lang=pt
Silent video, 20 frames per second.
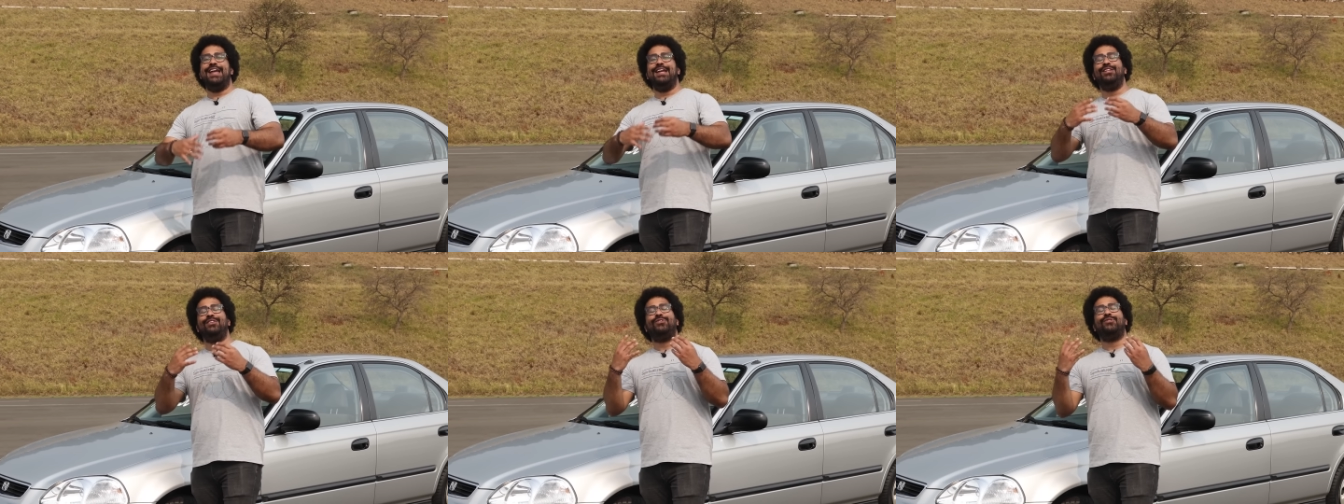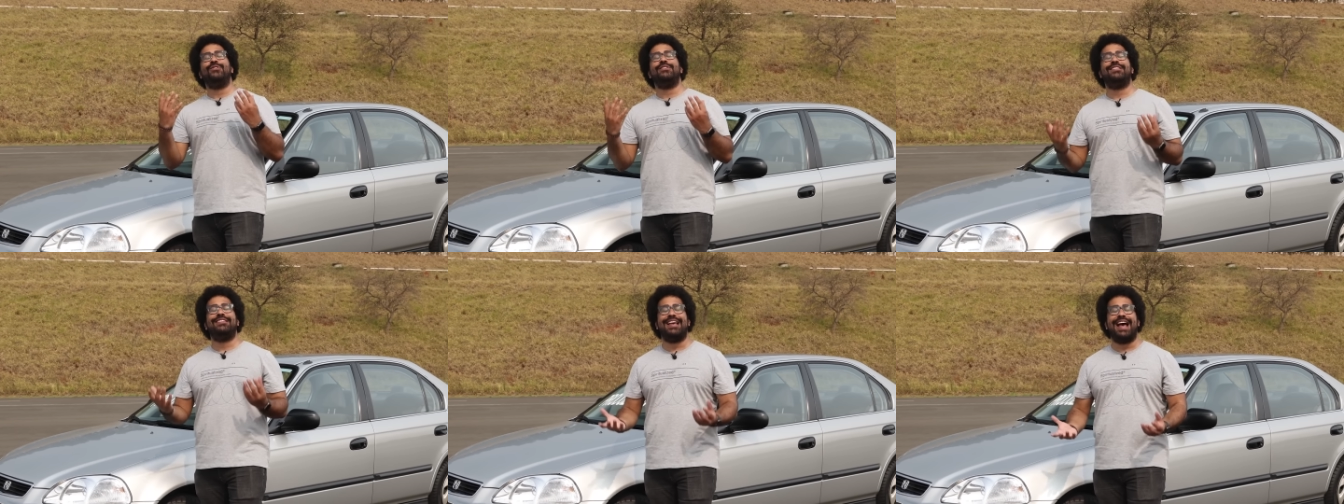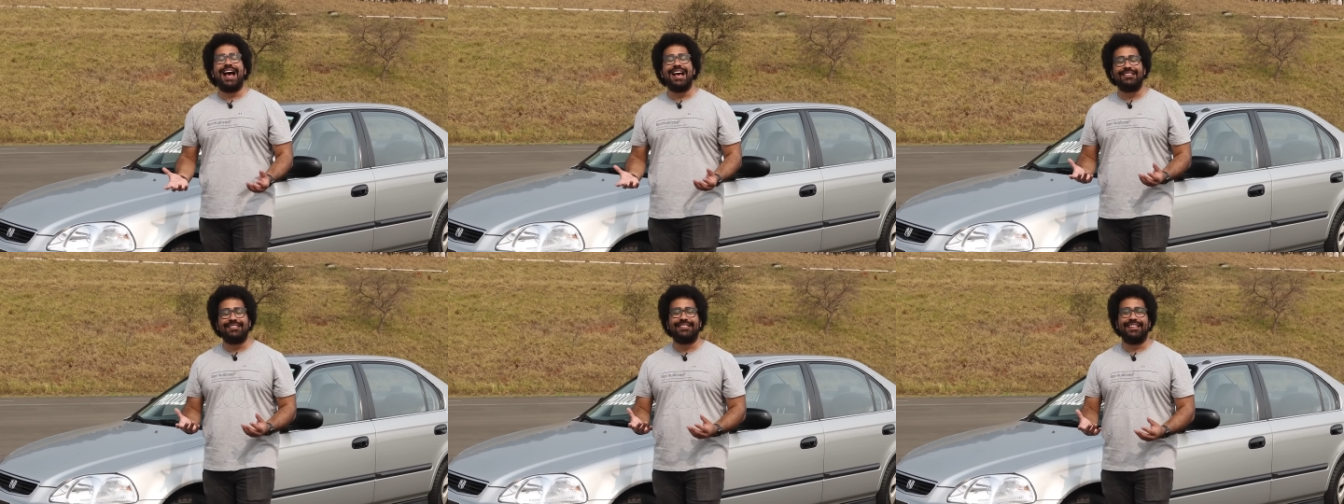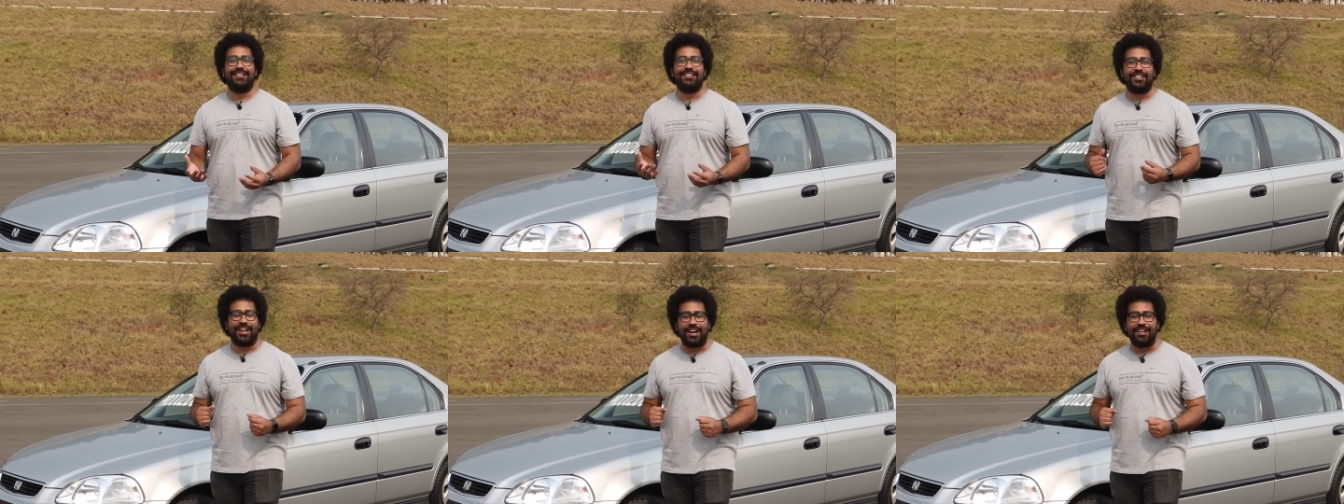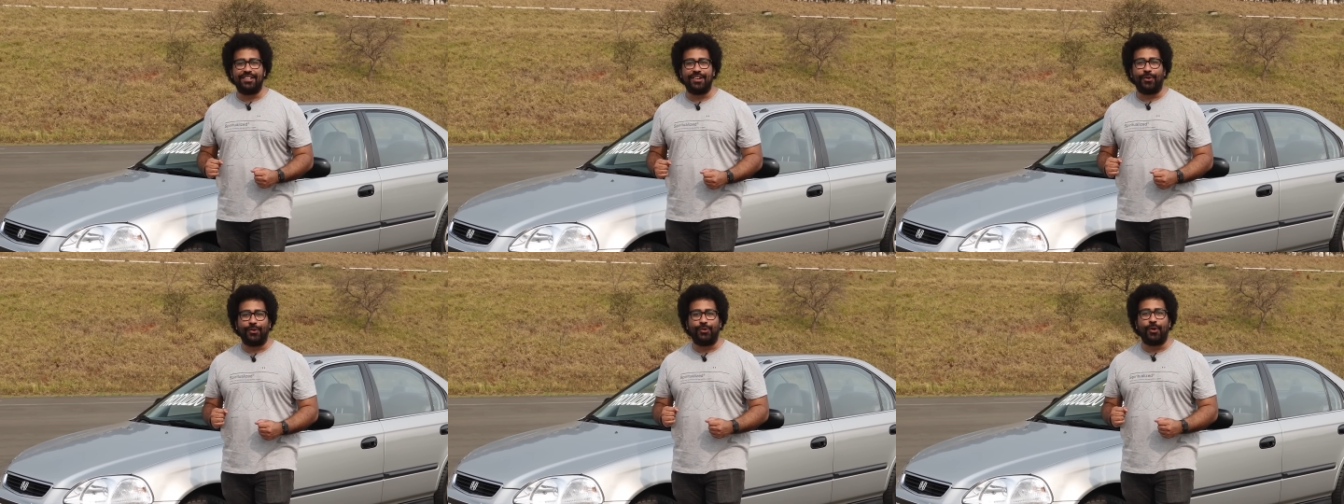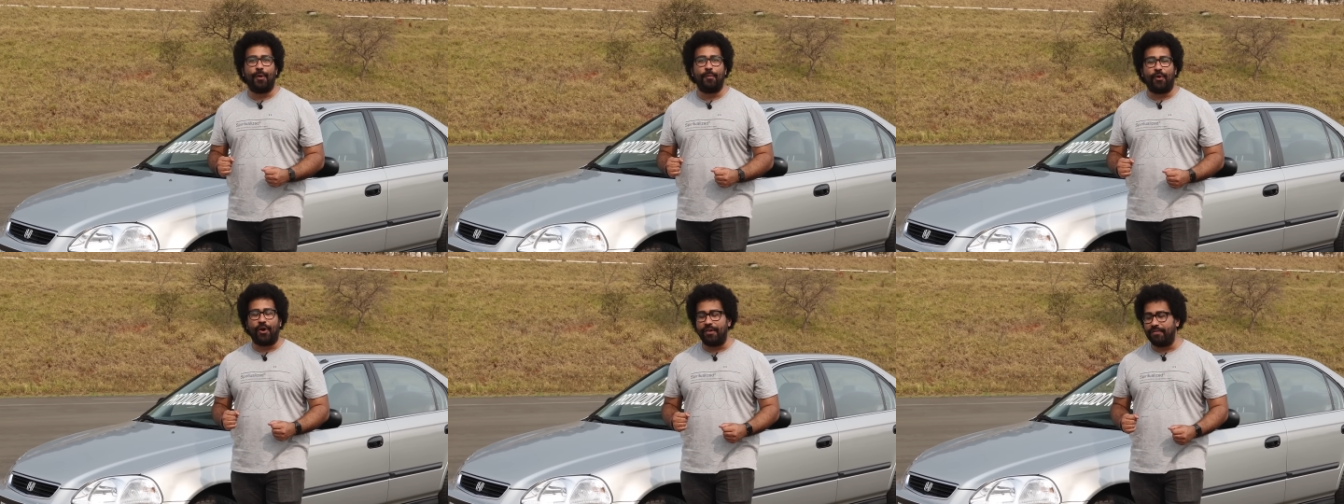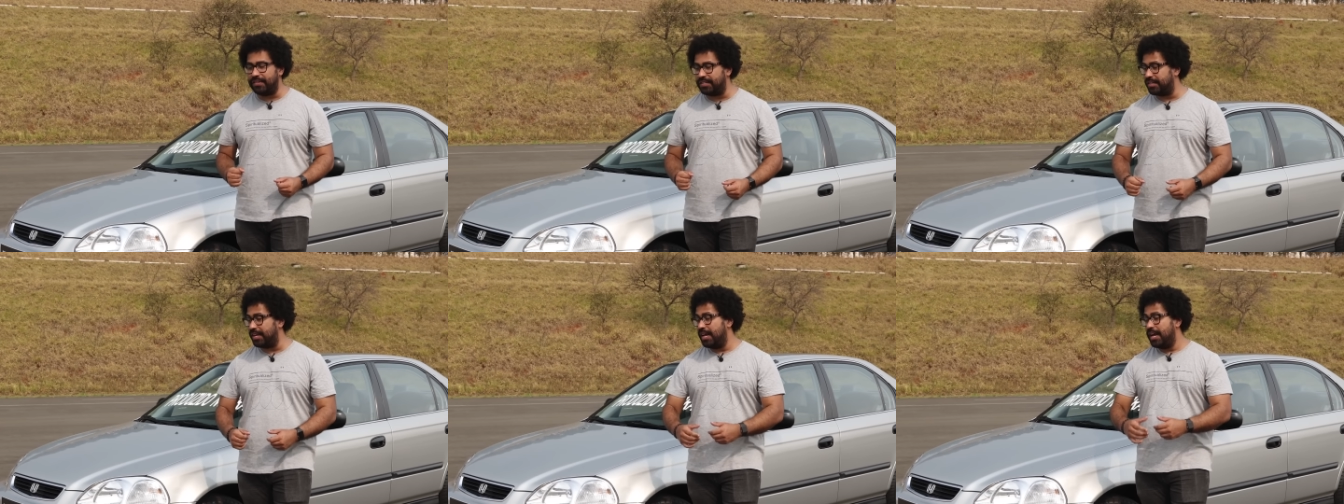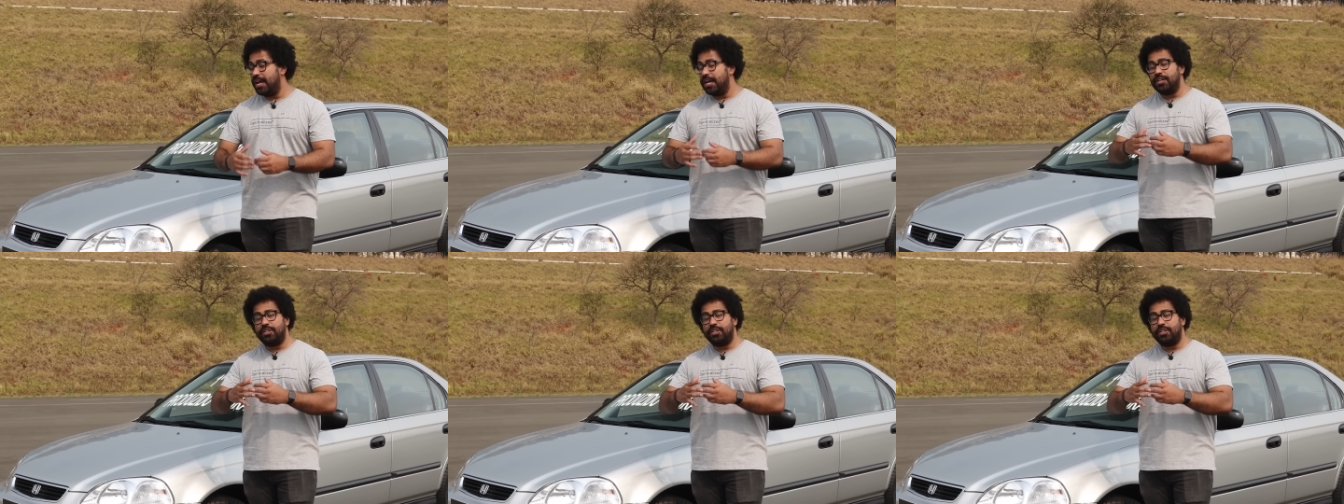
entusiasta já de automóveis,